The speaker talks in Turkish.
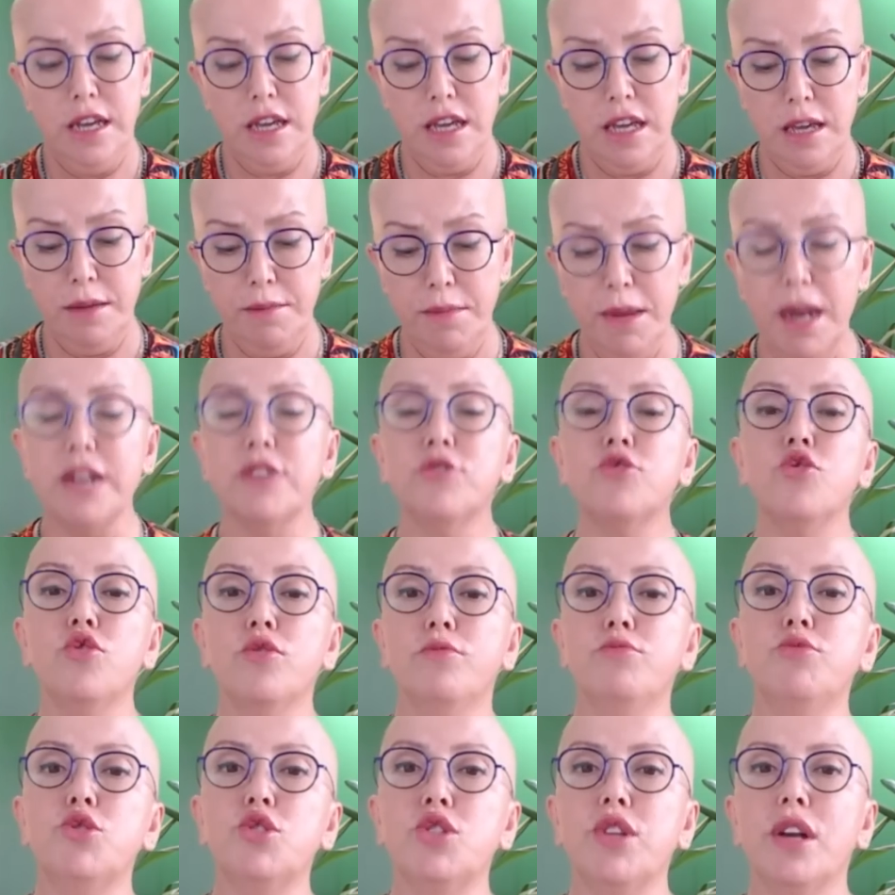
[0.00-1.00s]
Ee, biraz
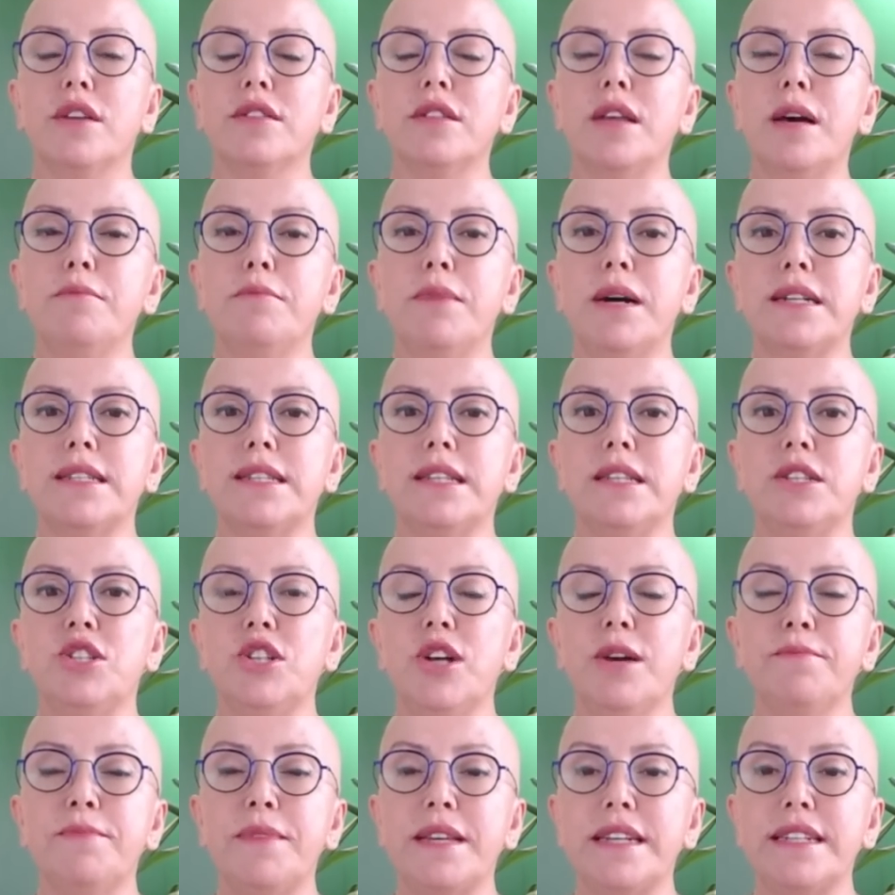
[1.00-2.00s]
sonra burçlardan
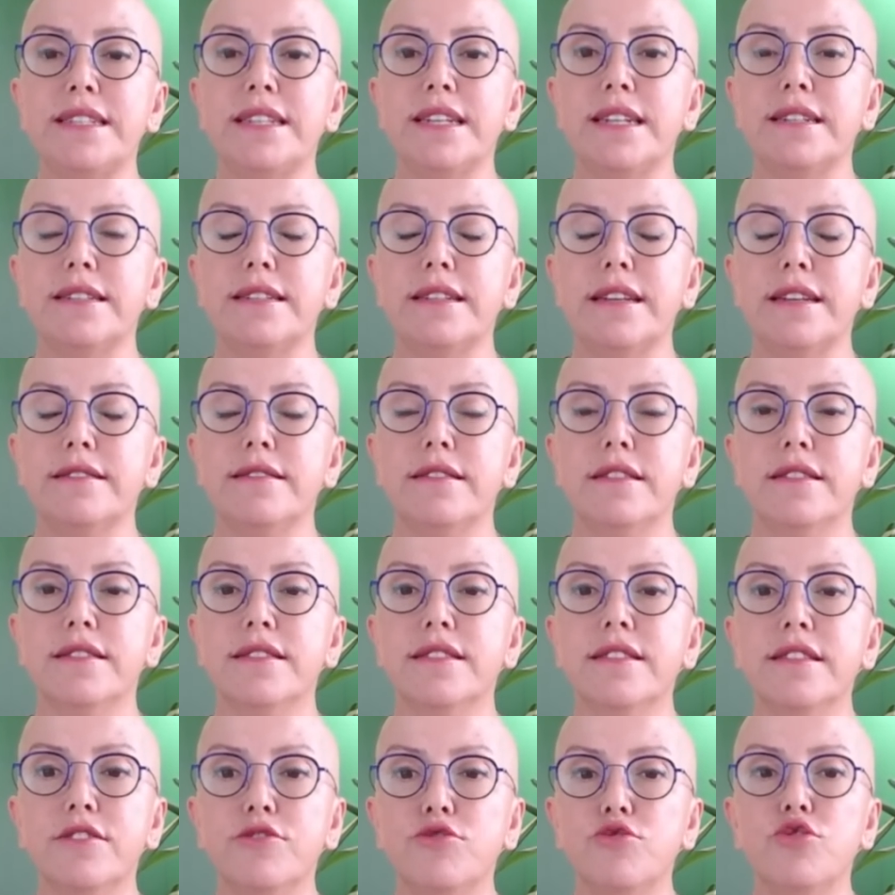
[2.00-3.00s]
bahsedeceğim tek tek tekrar
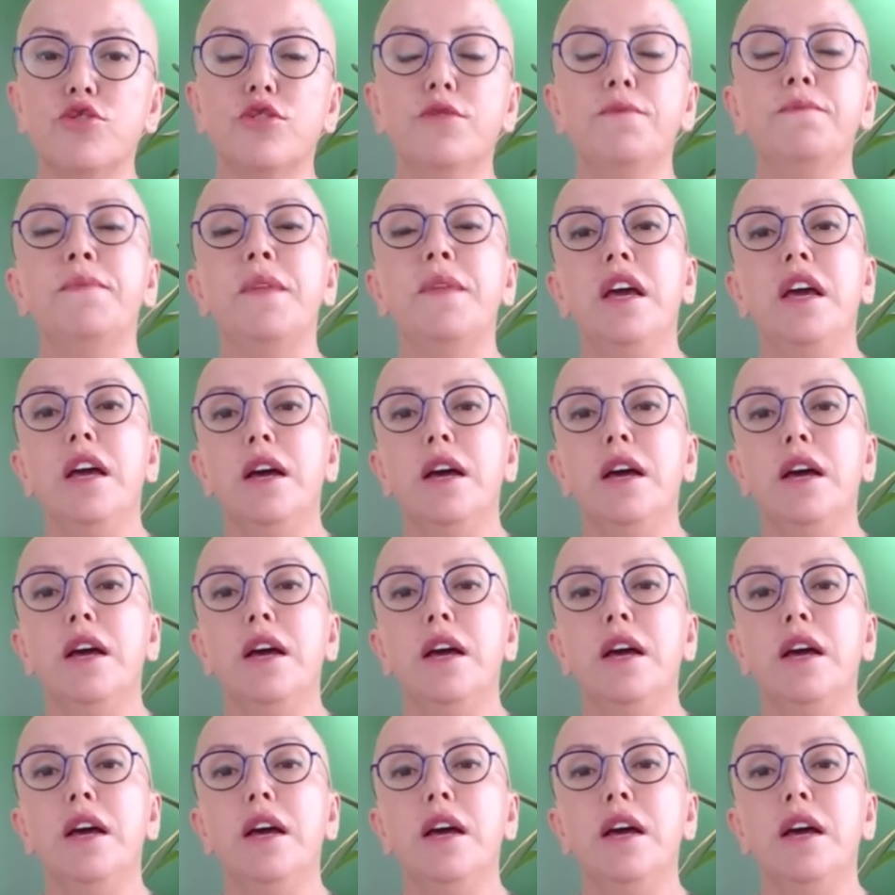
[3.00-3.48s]
hatırlatıyorum.